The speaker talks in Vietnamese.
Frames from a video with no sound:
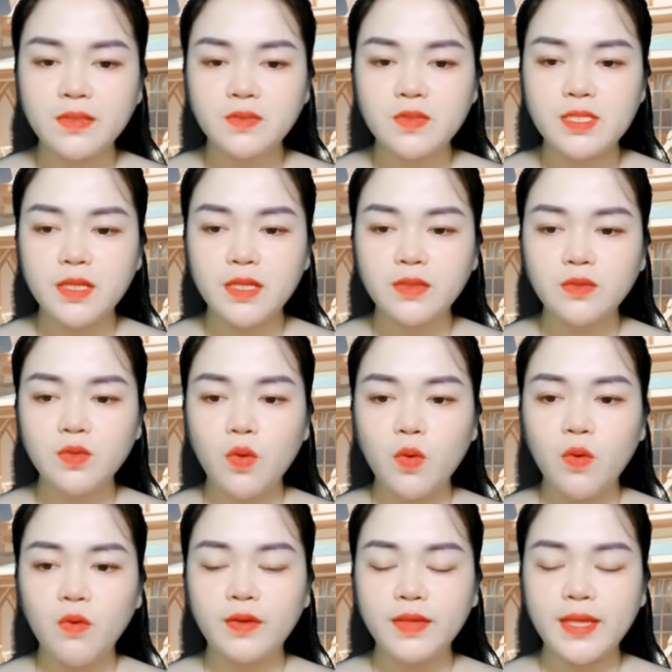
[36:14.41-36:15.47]
Nhạc Đình cười
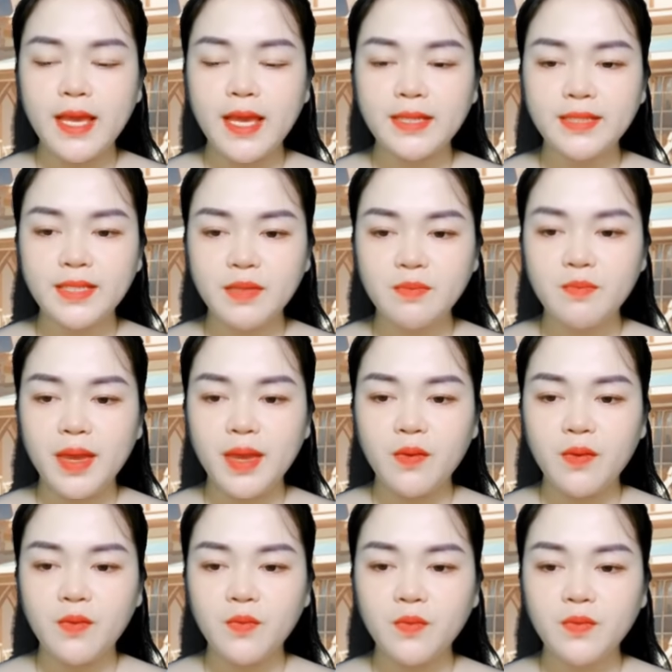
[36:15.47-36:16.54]
nhẹ nhàng, trông
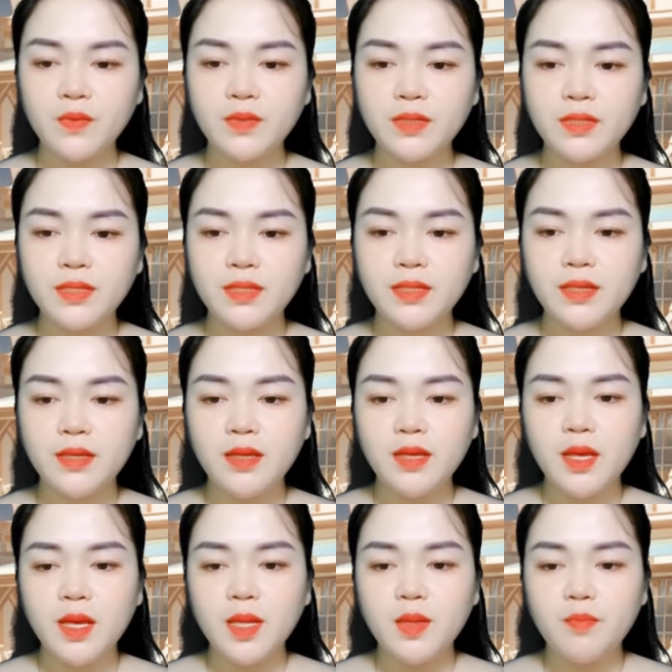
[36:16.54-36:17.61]
vừa ấm áp vừa dịu
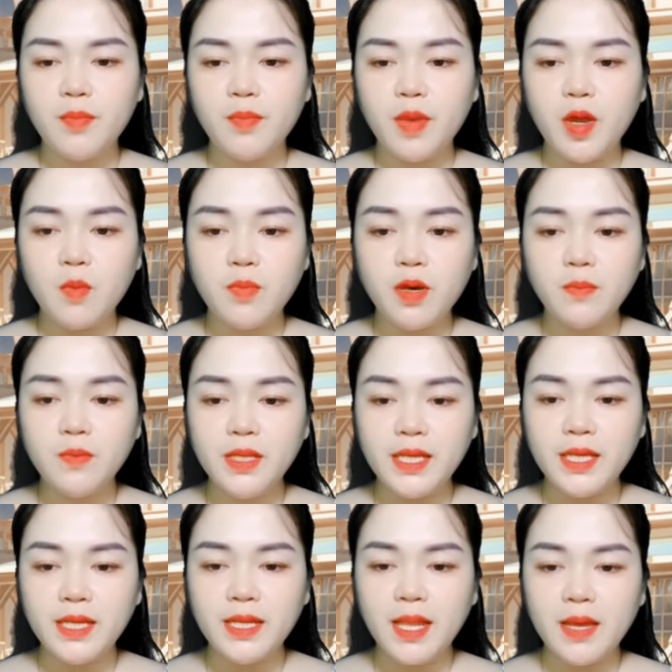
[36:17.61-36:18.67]
dàng.
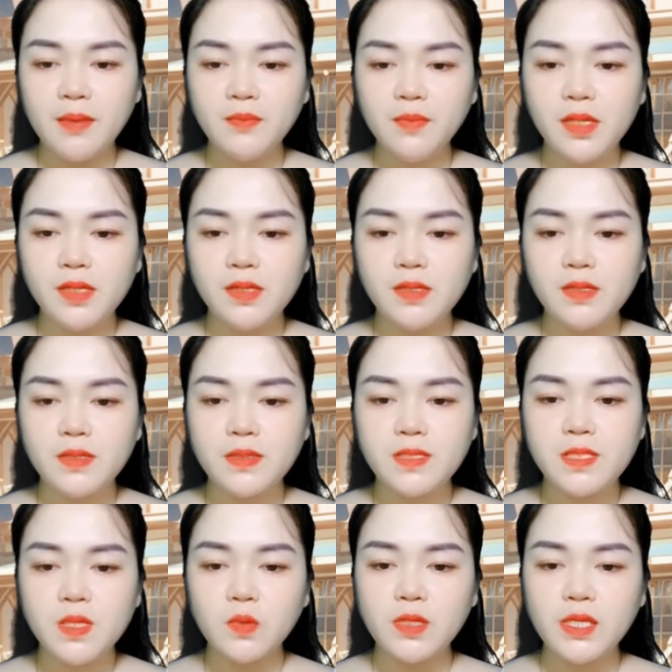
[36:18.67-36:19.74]
Hóa ra tin đồn trên mạng
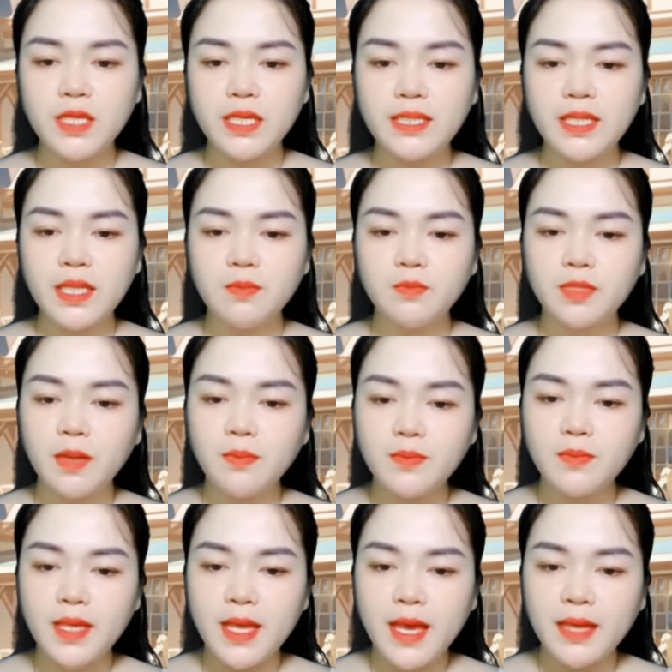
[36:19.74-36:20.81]
là nửa thật nửa
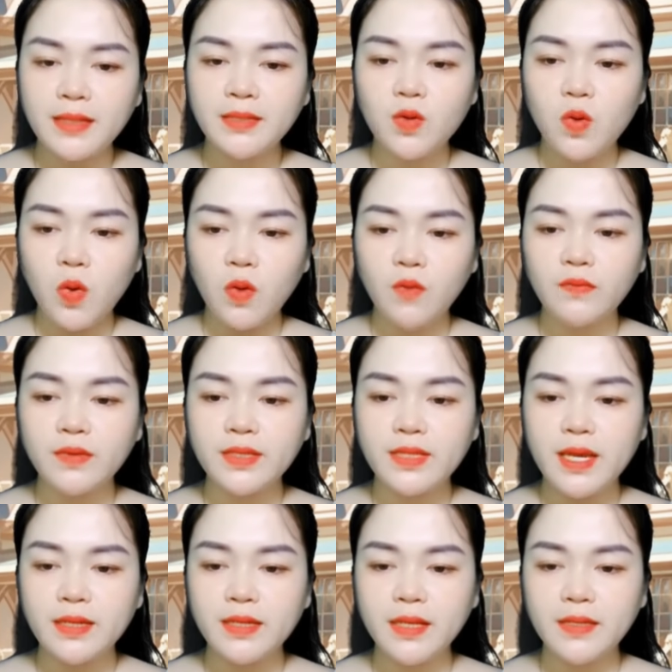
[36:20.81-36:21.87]
giả. Mẹ kế của
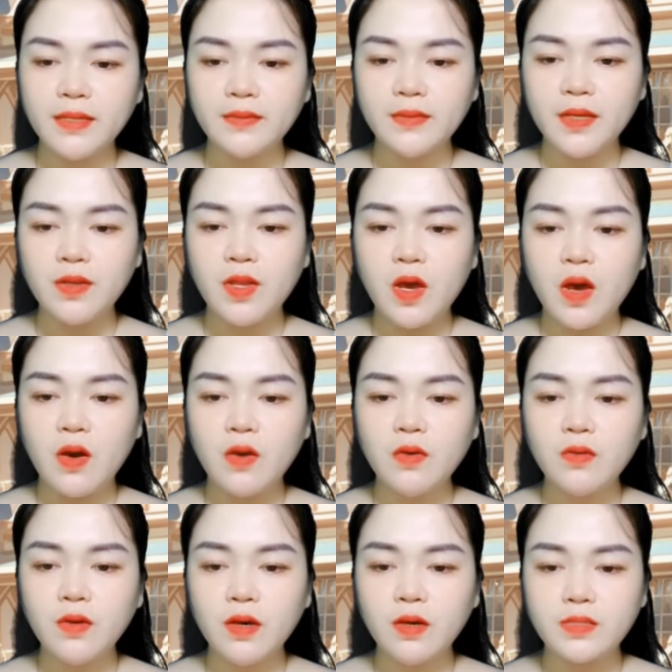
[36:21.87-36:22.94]
Nhạc Đình sảy thai
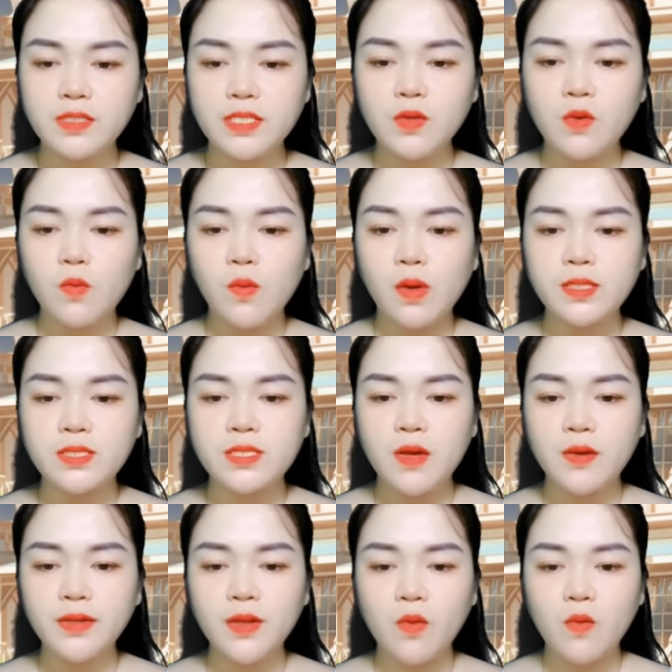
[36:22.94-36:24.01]
là thật, nhưng
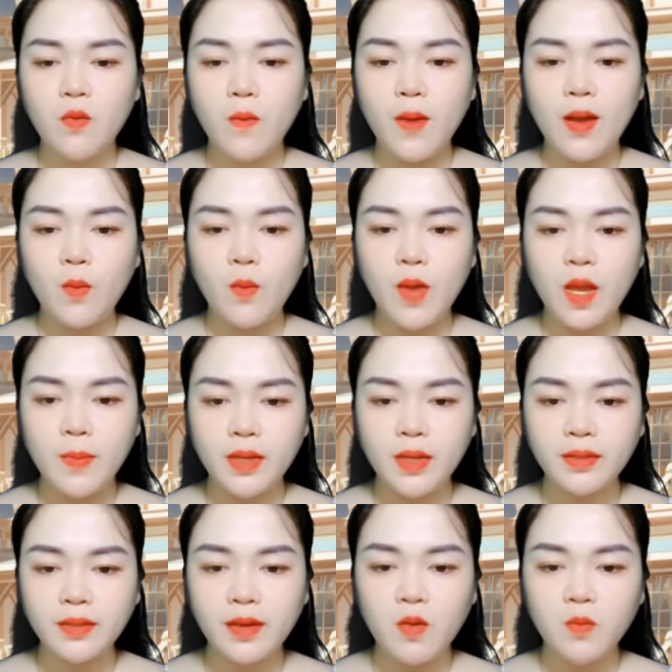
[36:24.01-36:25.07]
chuyện này không phải là do
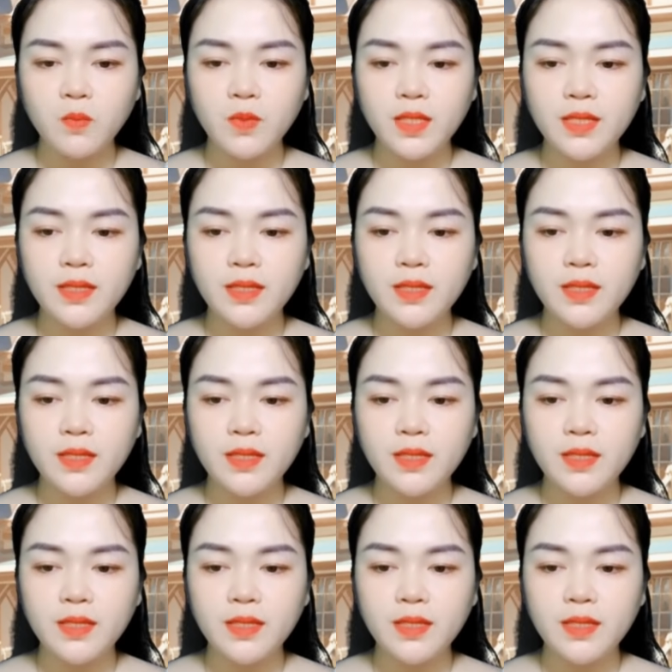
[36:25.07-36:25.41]
anh đẩy.